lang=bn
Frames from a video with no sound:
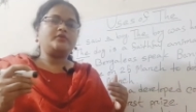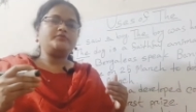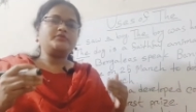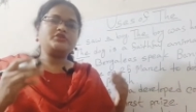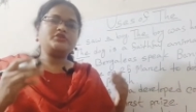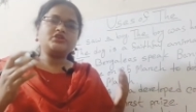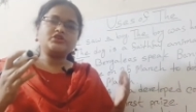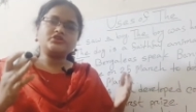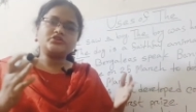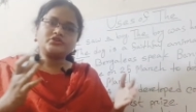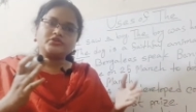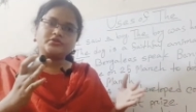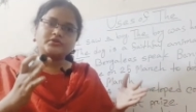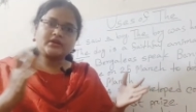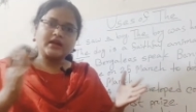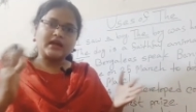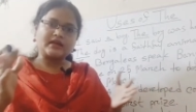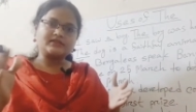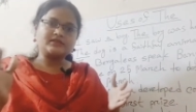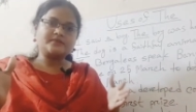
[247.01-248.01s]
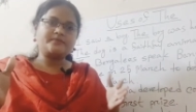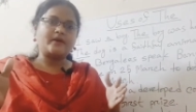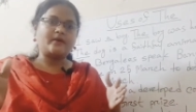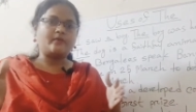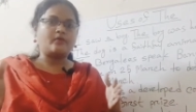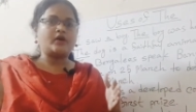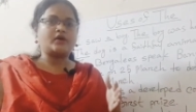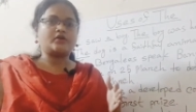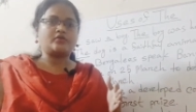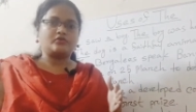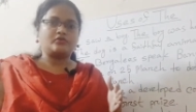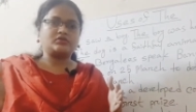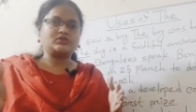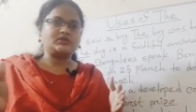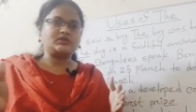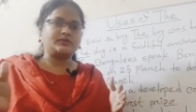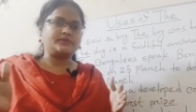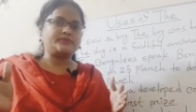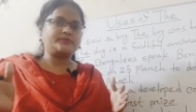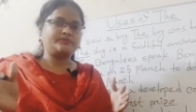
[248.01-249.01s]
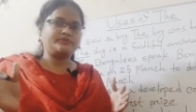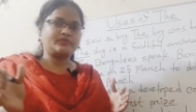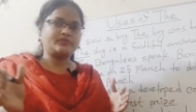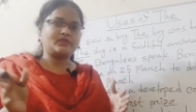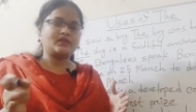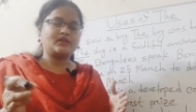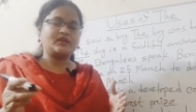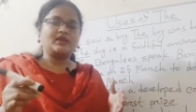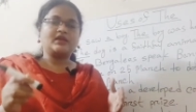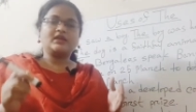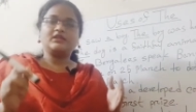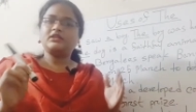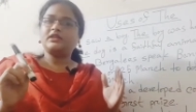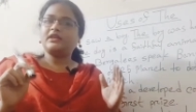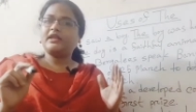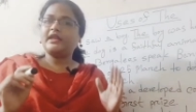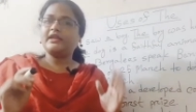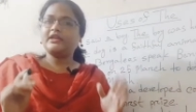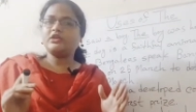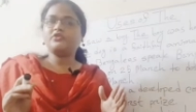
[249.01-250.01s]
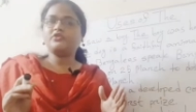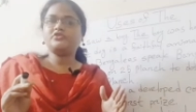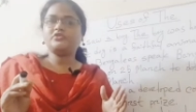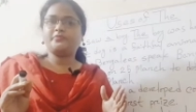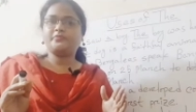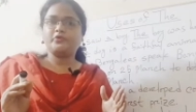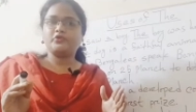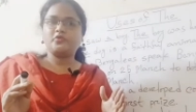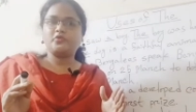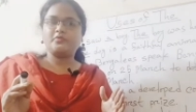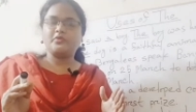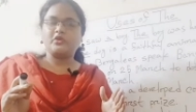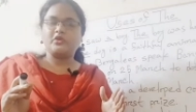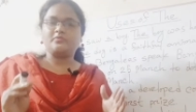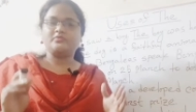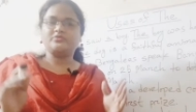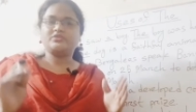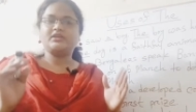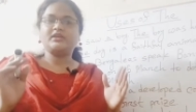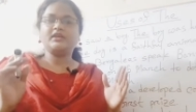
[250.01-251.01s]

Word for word: বিশেষ কাজে ব্যবহার করছি তাহলে এটা হচ্ছে প্রথম নিয়ম যে